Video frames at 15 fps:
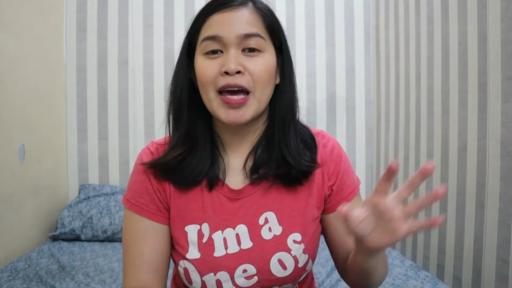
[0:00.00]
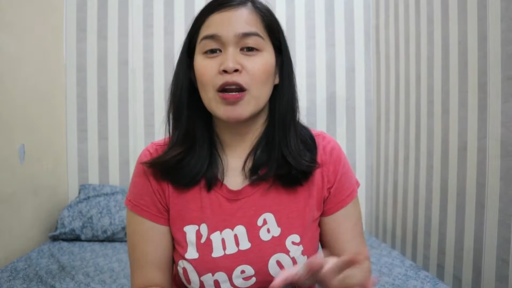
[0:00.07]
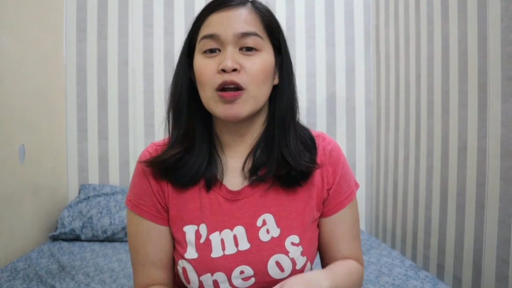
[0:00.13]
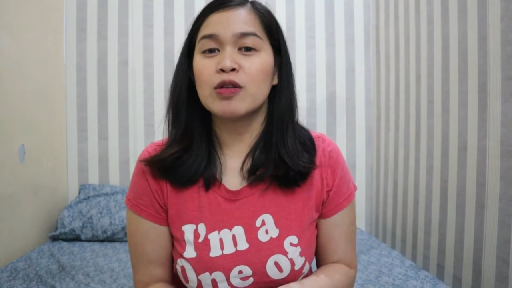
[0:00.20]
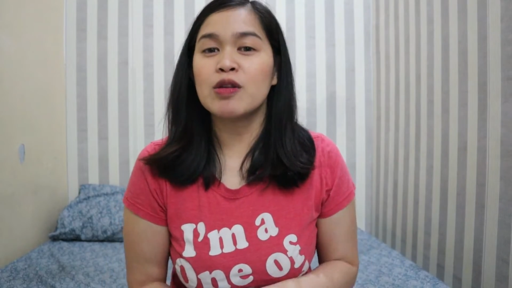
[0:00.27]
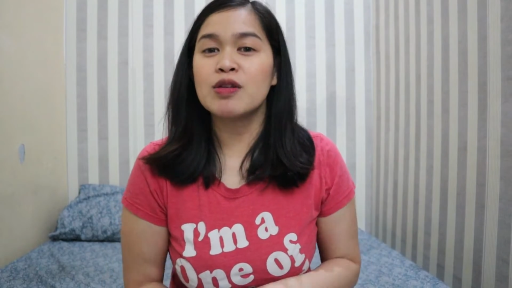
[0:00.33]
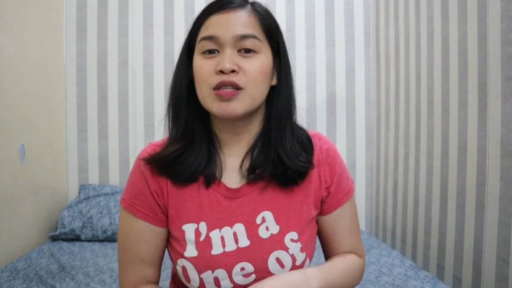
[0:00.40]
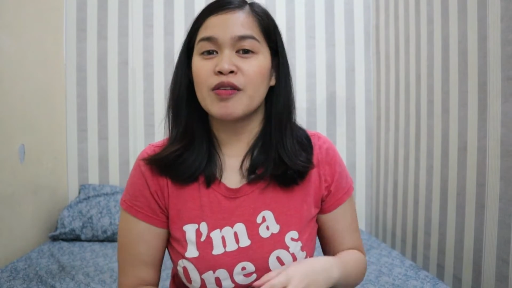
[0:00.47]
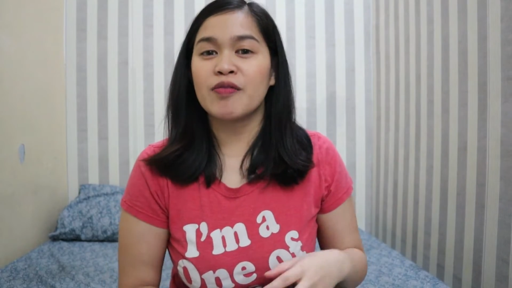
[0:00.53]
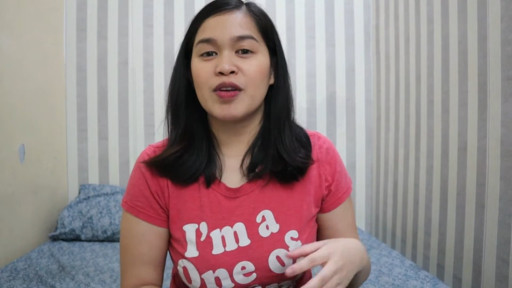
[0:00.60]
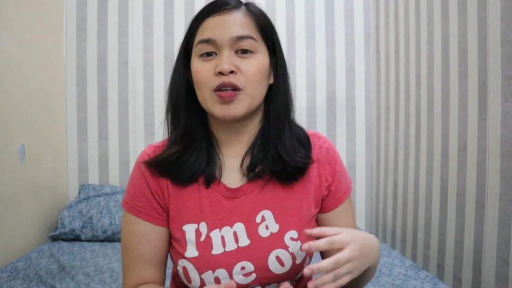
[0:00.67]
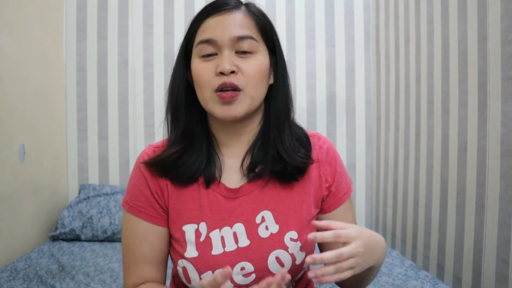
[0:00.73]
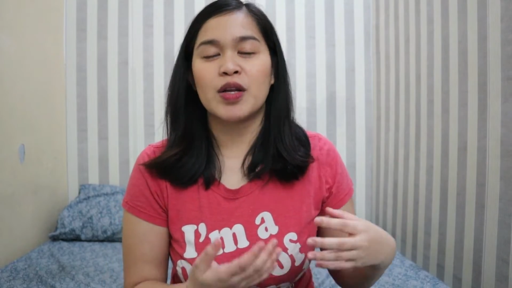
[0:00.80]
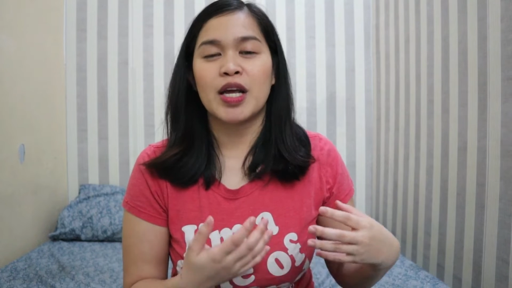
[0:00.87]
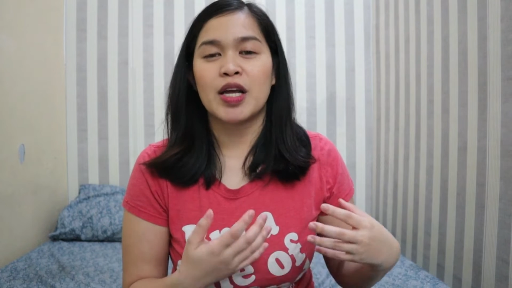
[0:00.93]
Pero din sa
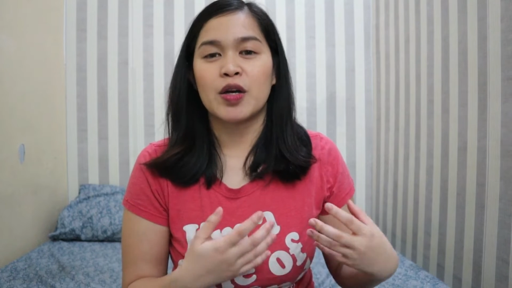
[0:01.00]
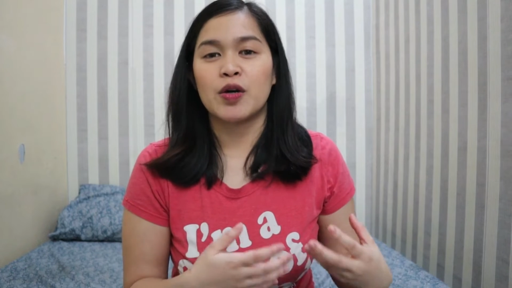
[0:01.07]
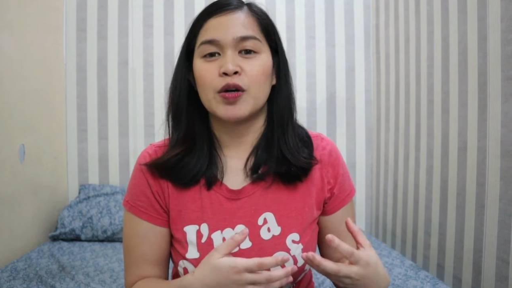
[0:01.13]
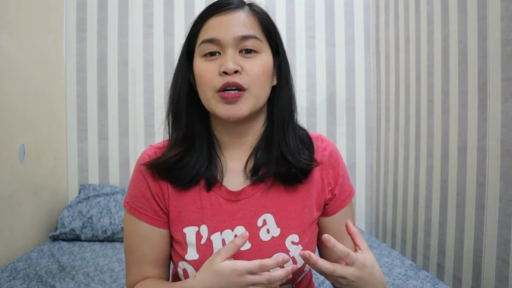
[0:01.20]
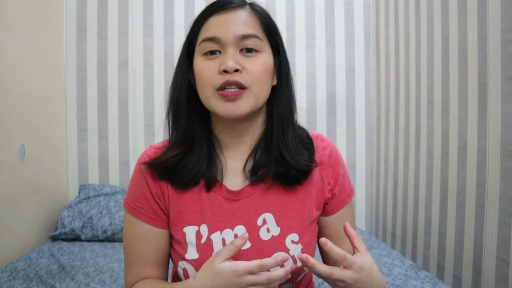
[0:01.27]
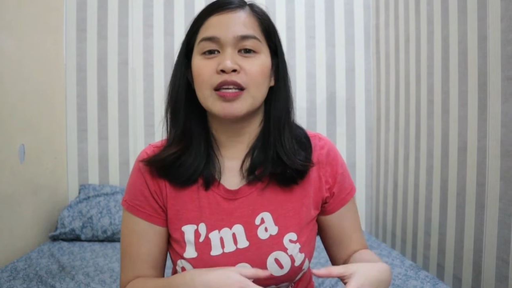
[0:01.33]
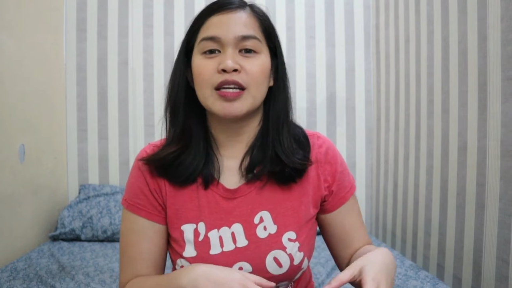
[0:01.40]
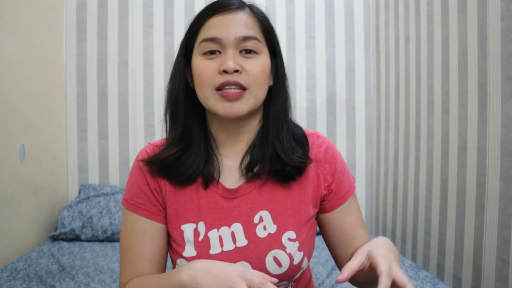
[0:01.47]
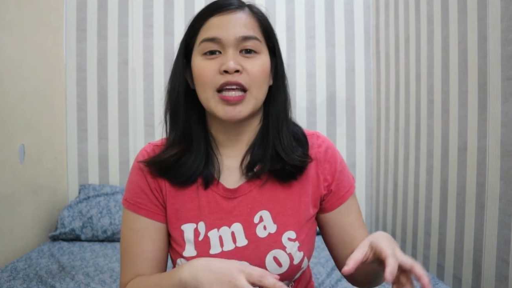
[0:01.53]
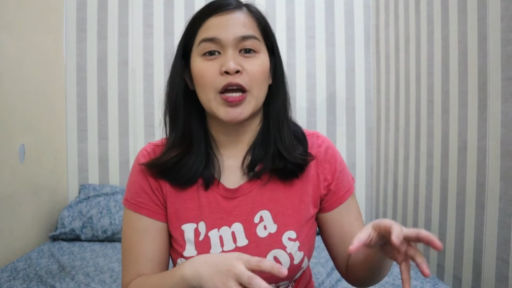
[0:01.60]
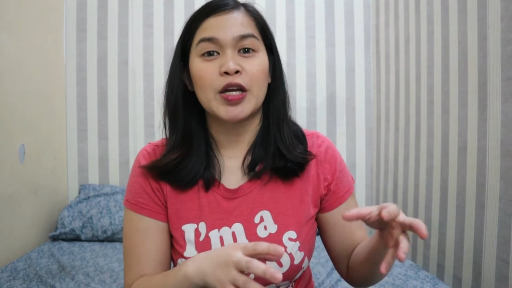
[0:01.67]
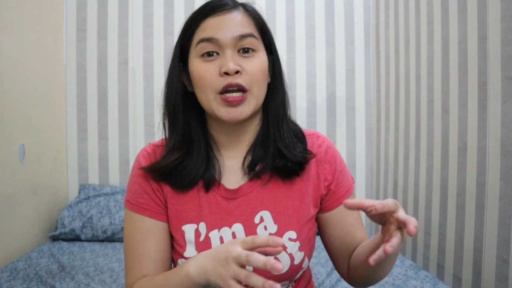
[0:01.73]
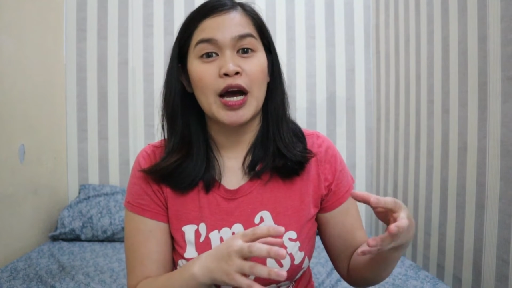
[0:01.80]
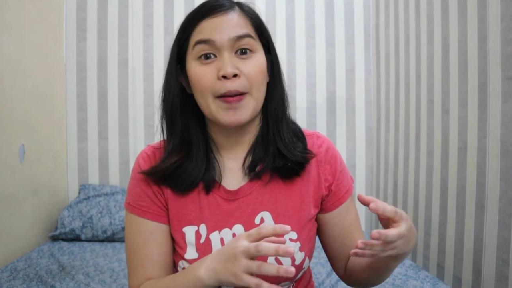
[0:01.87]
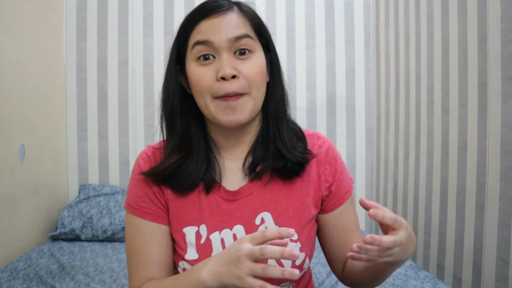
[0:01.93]
video na yon hindi na
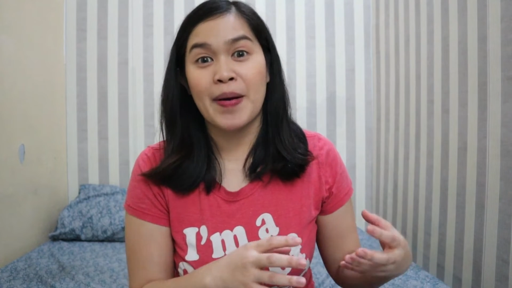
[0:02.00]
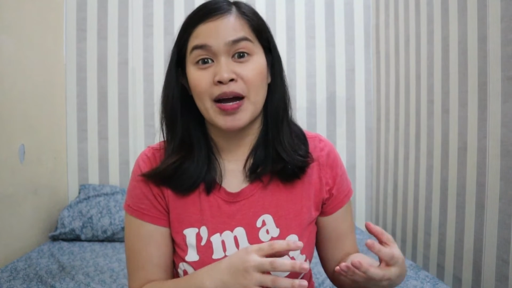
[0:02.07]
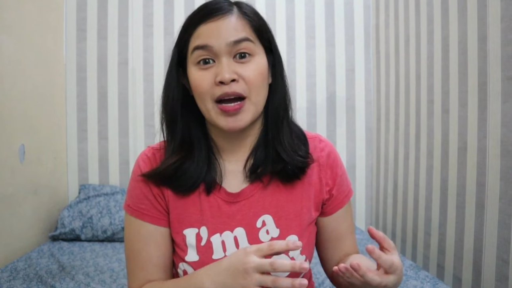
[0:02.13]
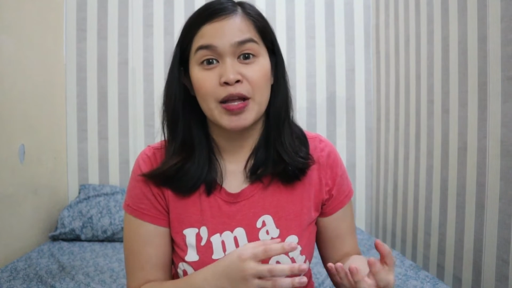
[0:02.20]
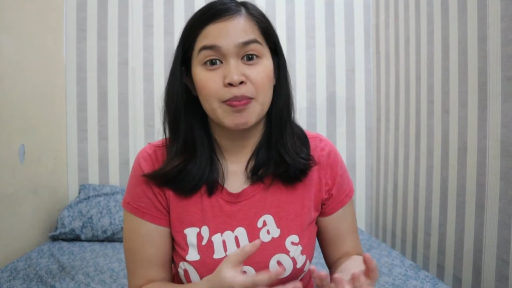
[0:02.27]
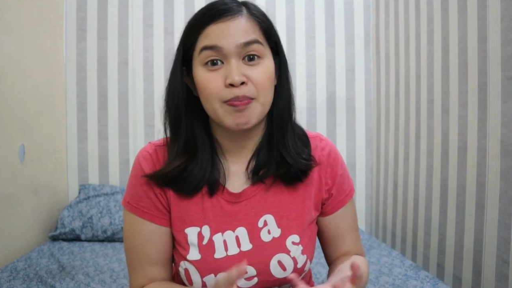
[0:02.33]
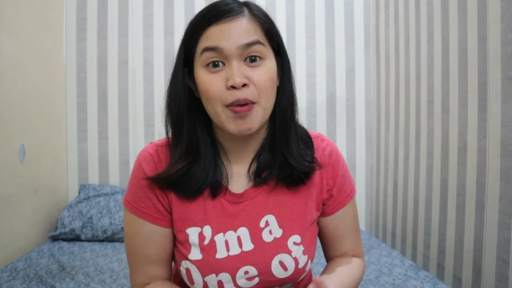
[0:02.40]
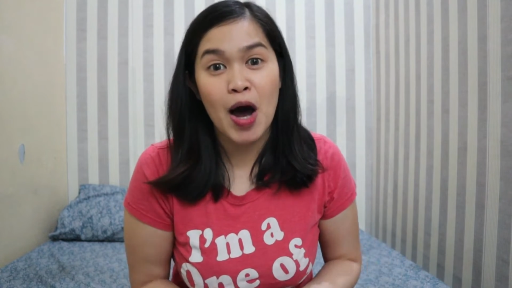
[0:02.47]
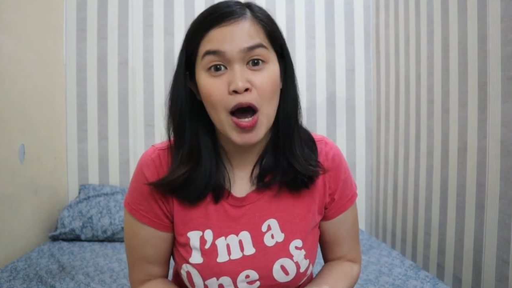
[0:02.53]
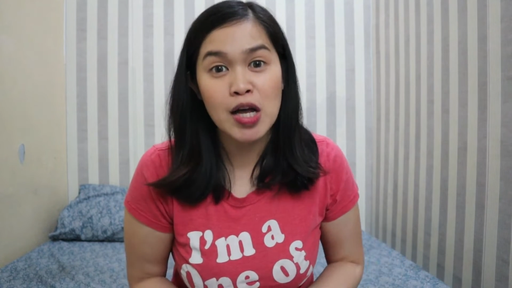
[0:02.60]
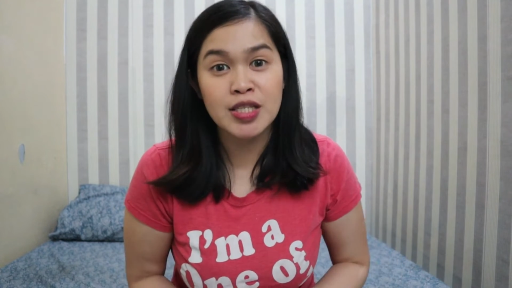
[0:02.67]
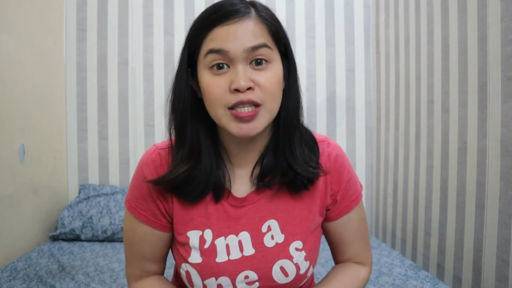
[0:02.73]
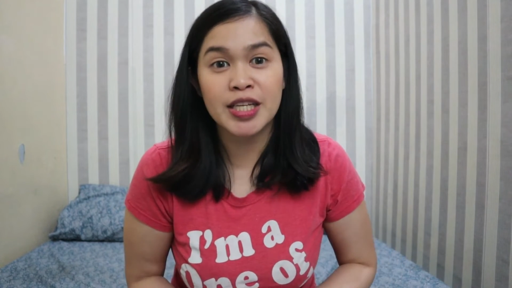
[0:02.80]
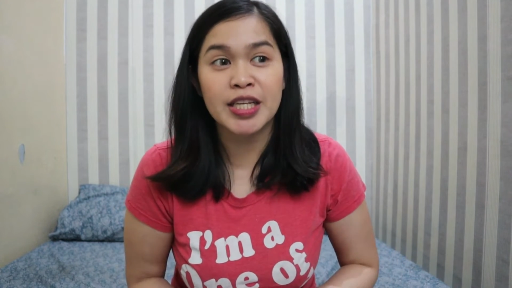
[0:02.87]
tayo nakapag-unbox,